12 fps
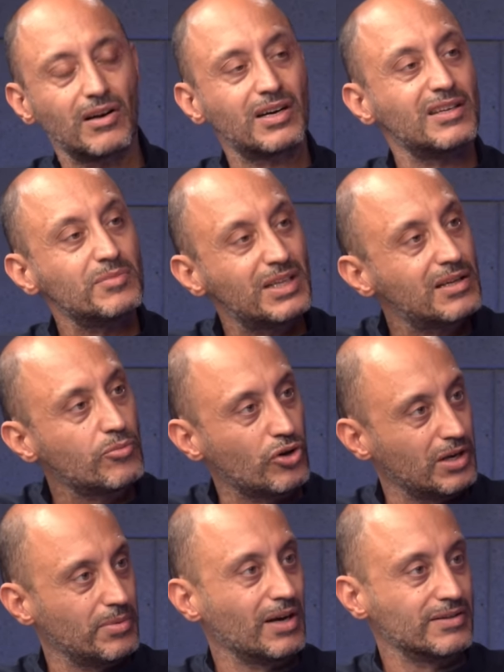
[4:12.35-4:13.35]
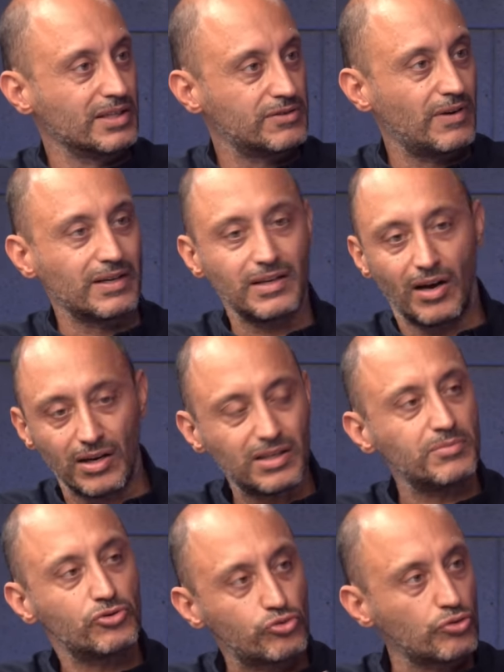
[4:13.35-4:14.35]
Akademide de böyle bir anlayış vardı. Yani
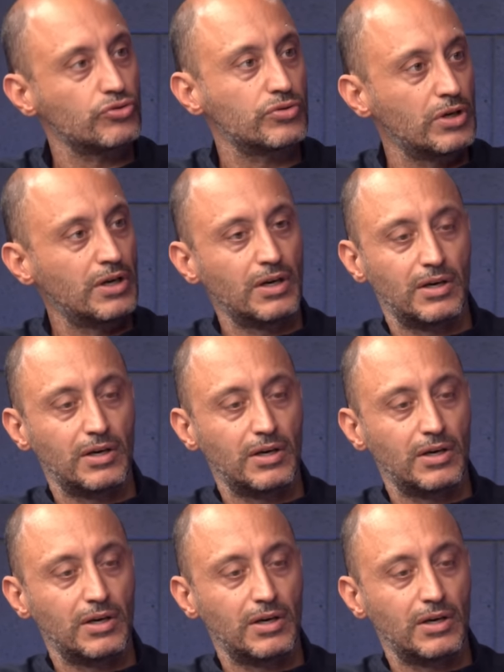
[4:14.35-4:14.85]
ana bir sorun